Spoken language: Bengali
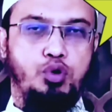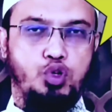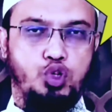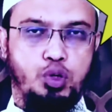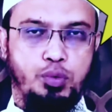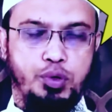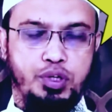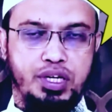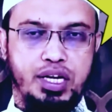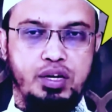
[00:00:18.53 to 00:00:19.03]
পুরো
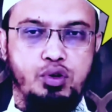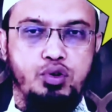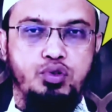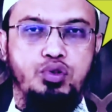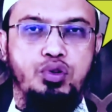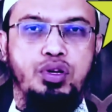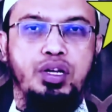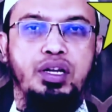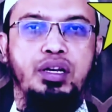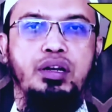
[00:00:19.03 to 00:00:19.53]
সময়টাই
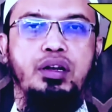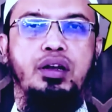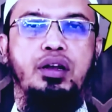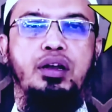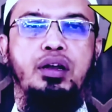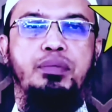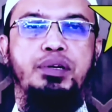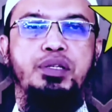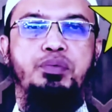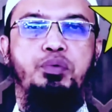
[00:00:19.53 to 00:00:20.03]
কসরের
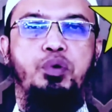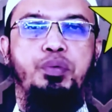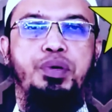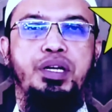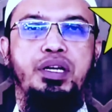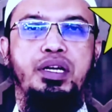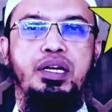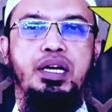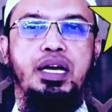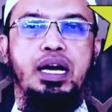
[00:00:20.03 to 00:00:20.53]
নামাজ
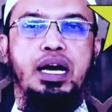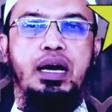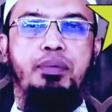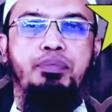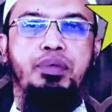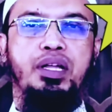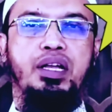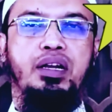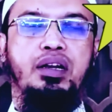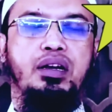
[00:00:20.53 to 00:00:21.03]
পড়বেন
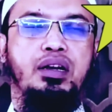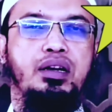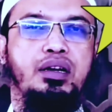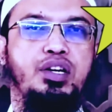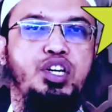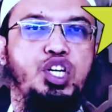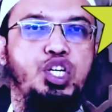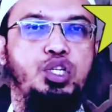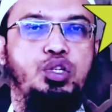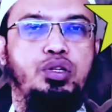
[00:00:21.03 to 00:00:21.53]
আপনার
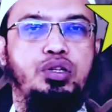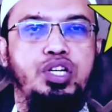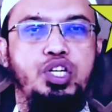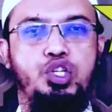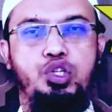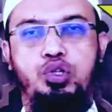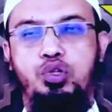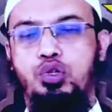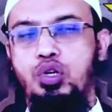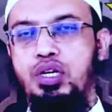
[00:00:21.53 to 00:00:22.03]

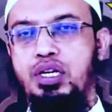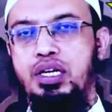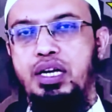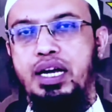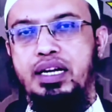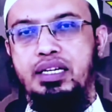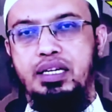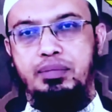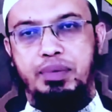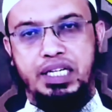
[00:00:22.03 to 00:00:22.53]
নিশ্চয়ই
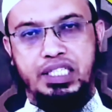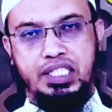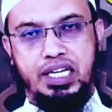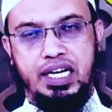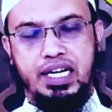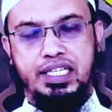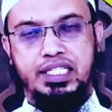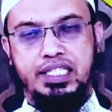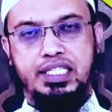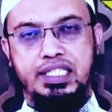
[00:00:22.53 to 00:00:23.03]
একটি
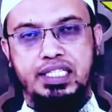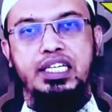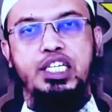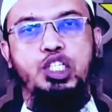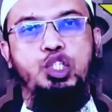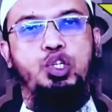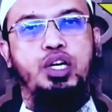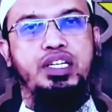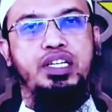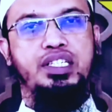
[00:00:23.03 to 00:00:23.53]
বাসা আছে
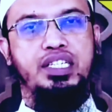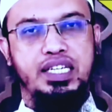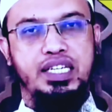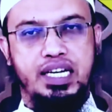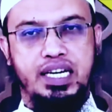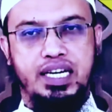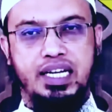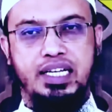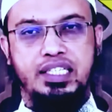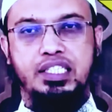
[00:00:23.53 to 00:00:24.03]
নিশ্চয়ই একটি
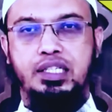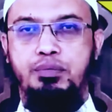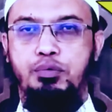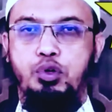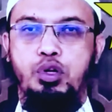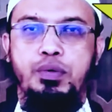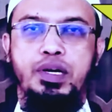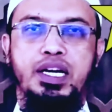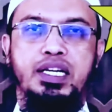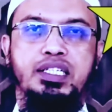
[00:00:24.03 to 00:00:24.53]
ঠিকানা আছে
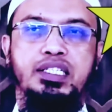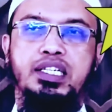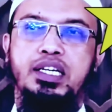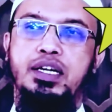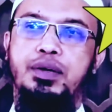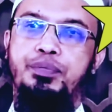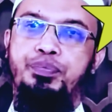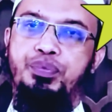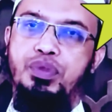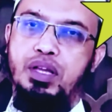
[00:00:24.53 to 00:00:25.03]
পরিবার
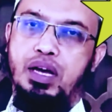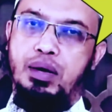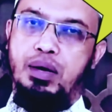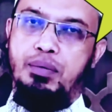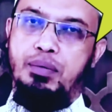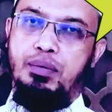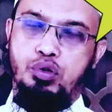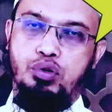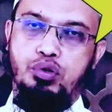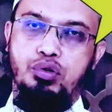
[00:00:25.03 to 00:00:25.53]
আছে
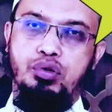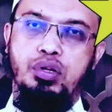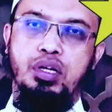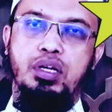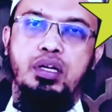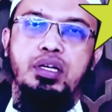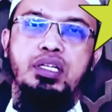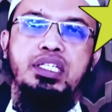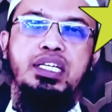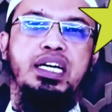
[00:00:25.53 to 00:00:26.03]
আপনি যখন
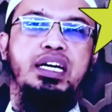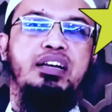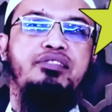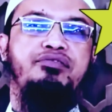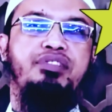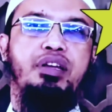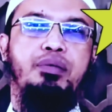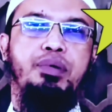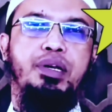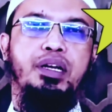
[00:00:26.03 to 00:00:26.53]

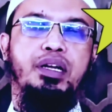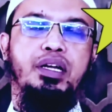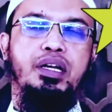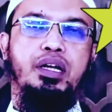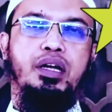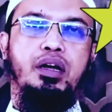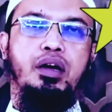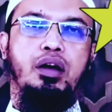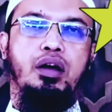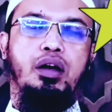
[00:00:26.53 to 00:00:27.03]
সেখানে ফিরবেন
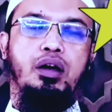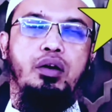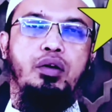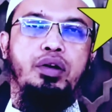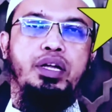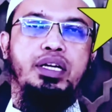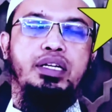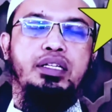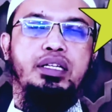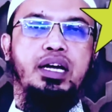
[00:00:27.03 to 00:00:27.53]

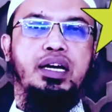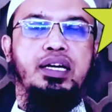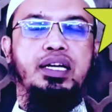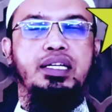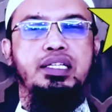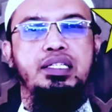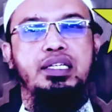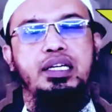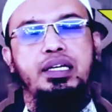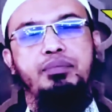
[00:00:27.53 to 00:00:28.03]
অনেক
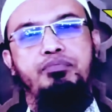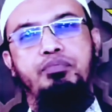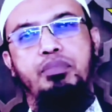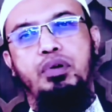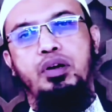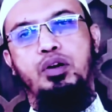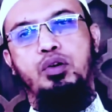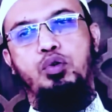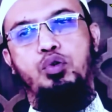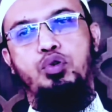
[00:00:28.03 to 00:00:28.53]
থাকেন যে
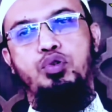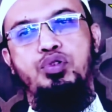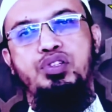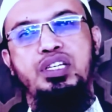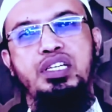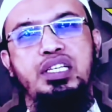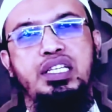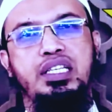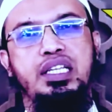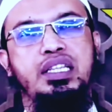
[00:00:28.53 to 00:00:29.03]
কোনো
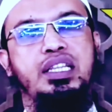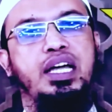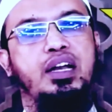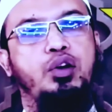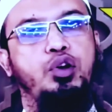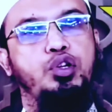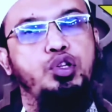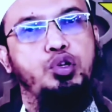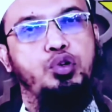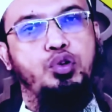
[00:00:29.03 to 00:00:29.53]
সিটিতে
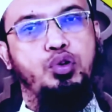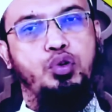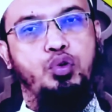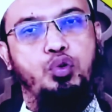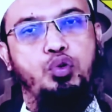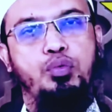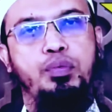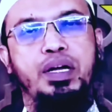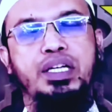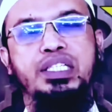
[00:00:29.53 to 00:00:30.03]
তার হয়তো কোনো
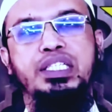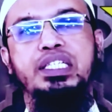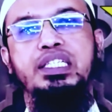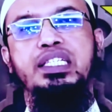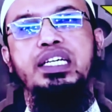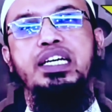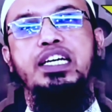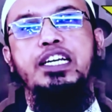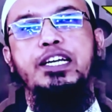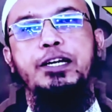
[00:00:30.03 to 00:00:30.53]
রুম আছে
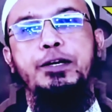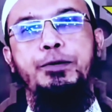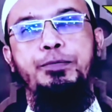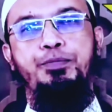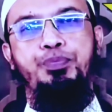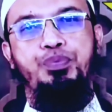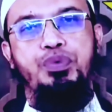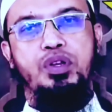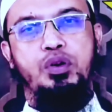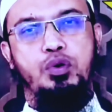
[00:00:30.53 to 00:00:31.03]
সেখানে
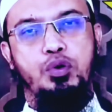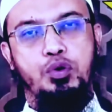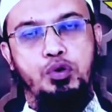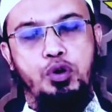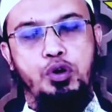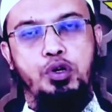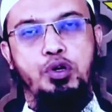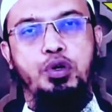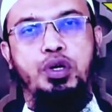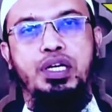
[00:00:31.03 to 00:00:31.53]
কোনো
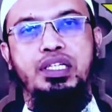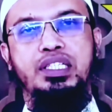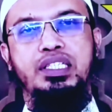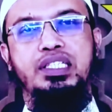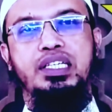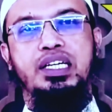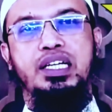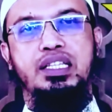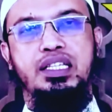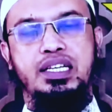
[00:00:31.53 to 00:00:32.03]
কক্ষ
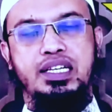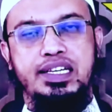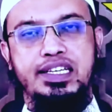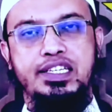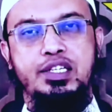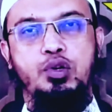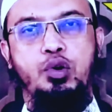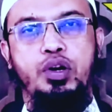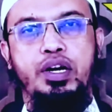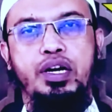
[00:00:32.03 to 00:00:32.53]
আছে যেখানে তিনি
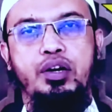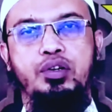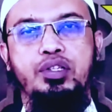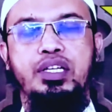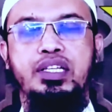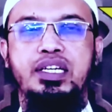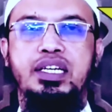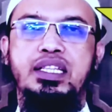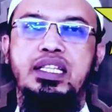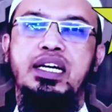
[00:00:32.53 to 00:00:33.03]
রেস্ট করেন
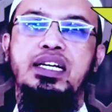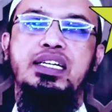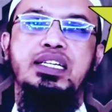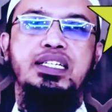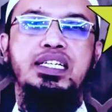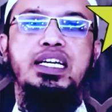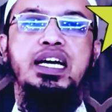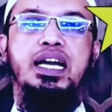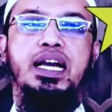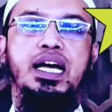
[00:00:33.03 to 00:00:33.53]
অর্থাৎ এটা তার
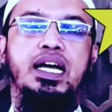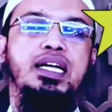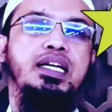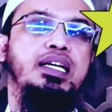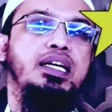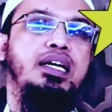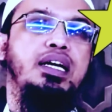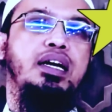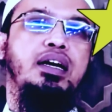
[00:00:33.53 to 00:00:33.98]
একটা ঠিকানা